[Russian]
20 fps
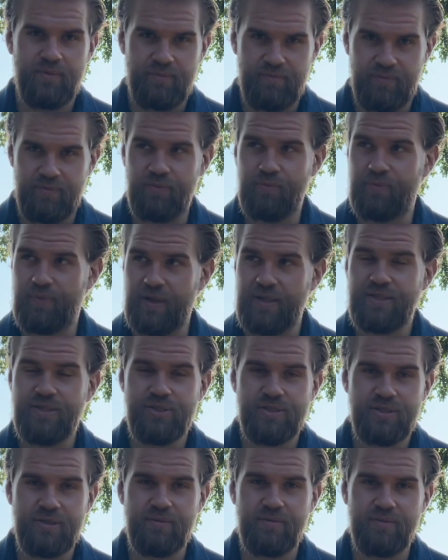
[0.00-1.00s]
в
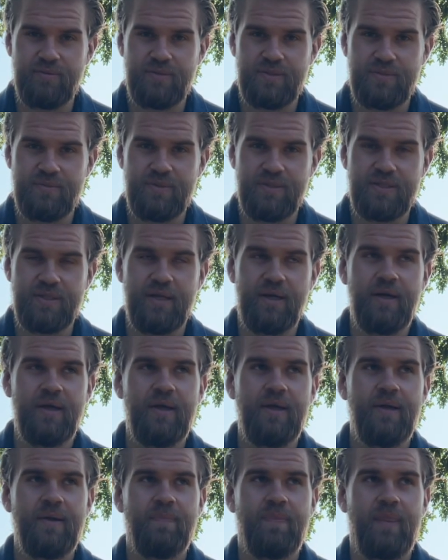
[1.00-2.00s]
практическом смысле,
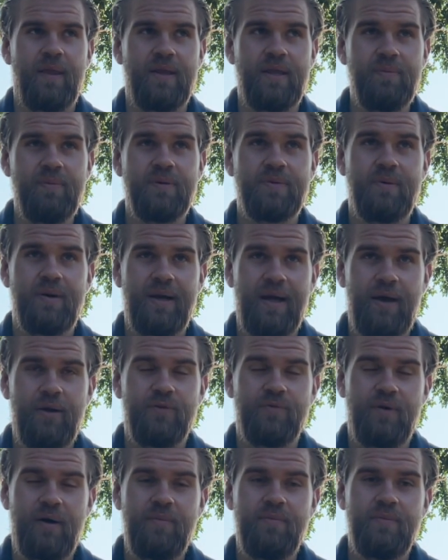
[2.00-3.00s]
они
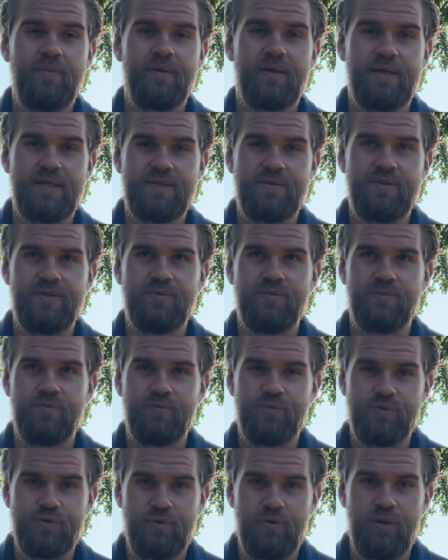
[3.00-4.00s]
помогают вам развить
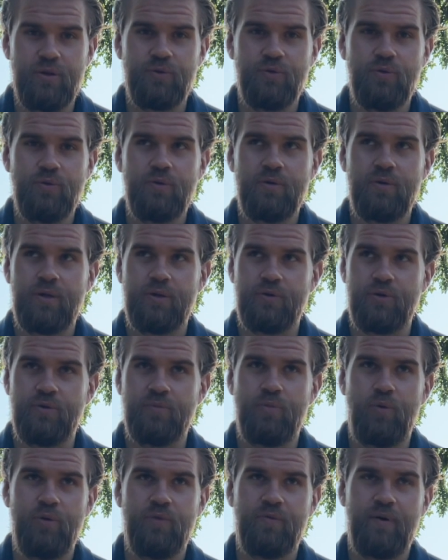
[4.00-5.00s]
мускулатуру, которая
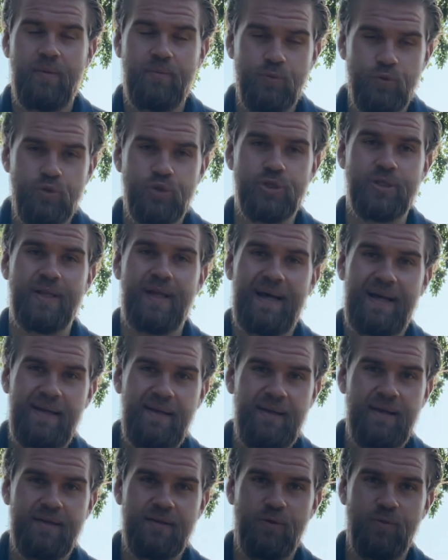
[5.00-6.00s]
будет вам нужна,
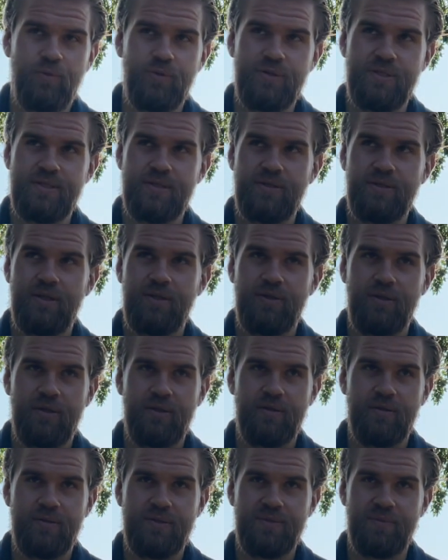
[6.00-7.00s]
когда вы будете делать
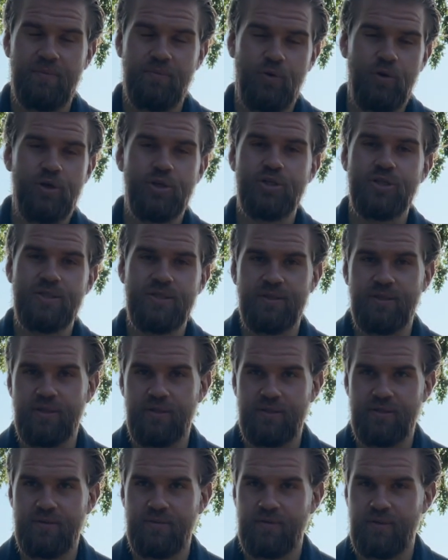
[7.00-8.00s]
какие-то типа более
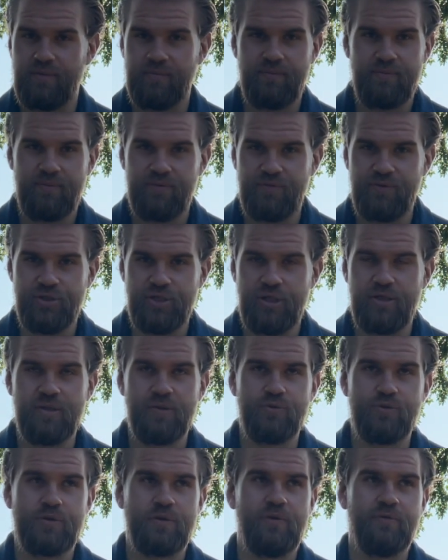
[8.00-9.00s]
жизненные там, движения,
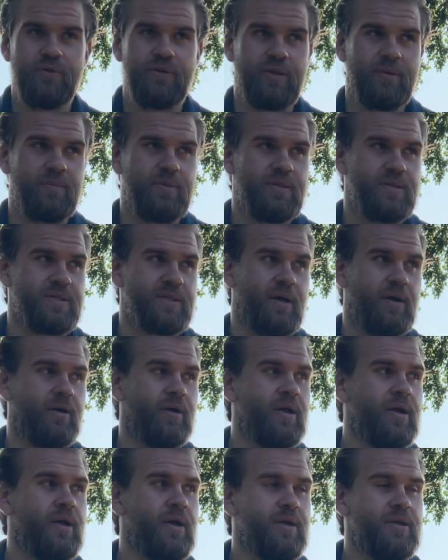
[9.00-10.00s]
условно там, я не знаю,
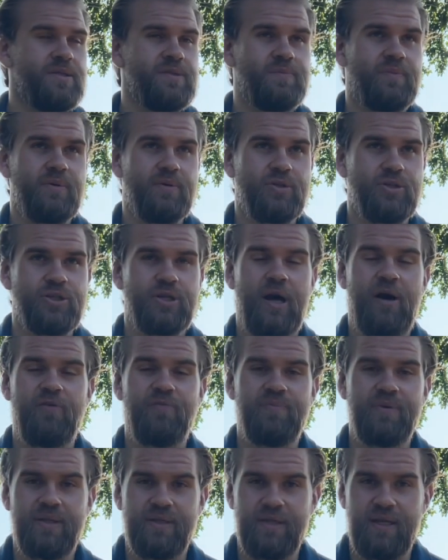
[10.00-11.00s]
типа шкаф
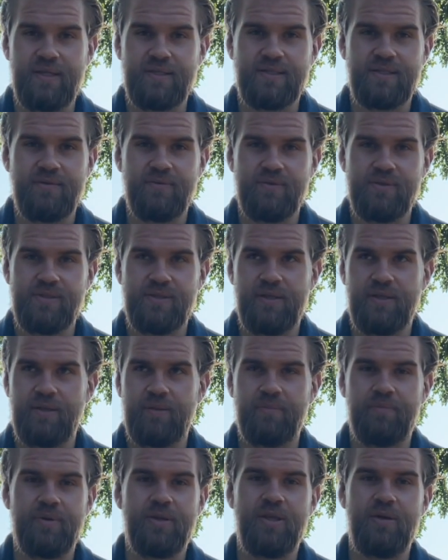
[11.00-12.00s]
перетаскивать или
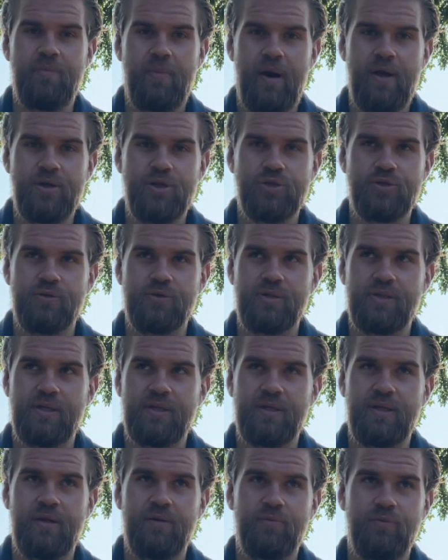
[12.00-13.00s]
там поднимать что-то и
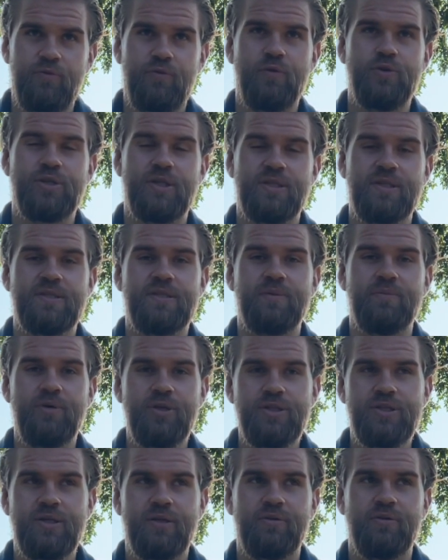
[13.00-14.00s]
так далее. Будут включаться те
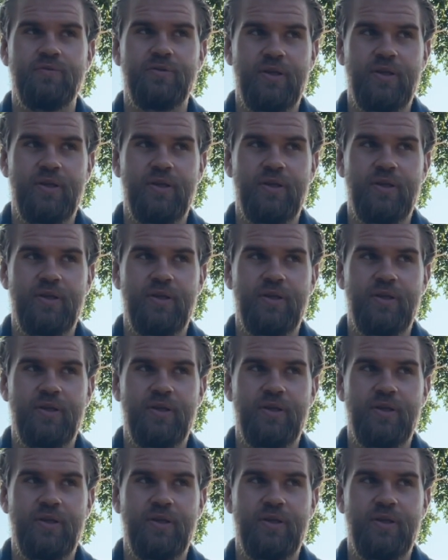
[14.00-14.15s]
мышцы, которые вы